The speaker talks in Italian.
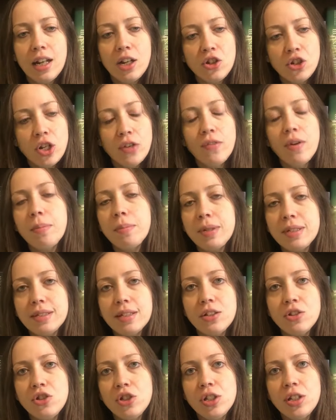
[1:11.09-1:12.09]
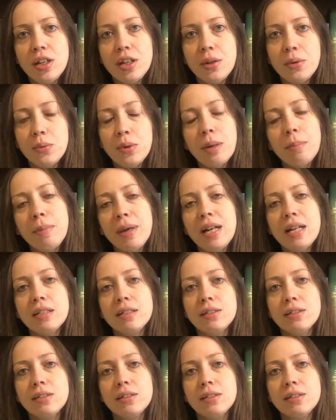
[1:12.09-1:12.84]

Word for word: lasciava presagire una bella